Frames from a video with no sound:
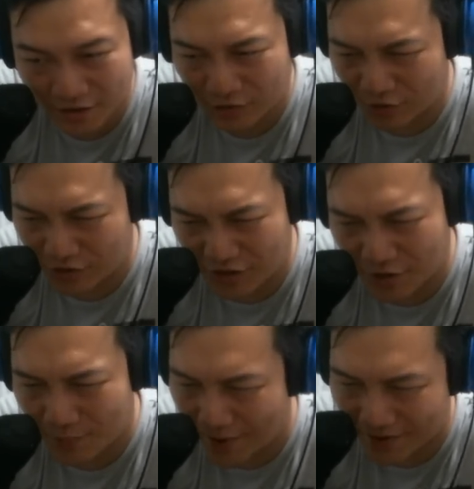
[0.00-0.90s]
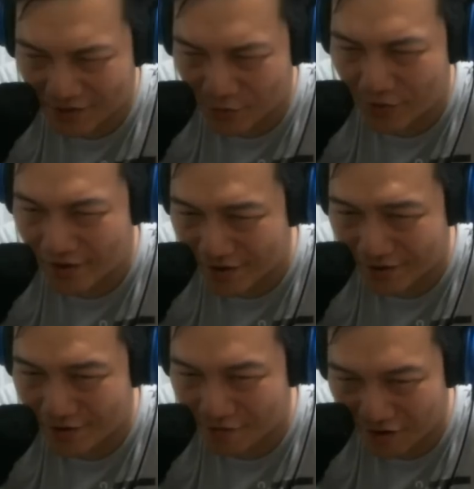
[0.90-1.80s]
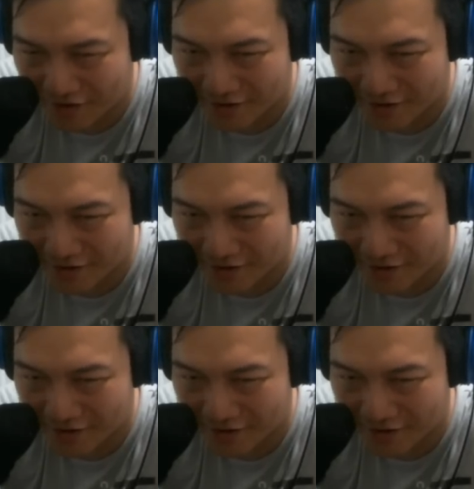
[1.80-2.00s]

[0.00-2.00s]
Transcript: 算是一个蛮诡异的地方。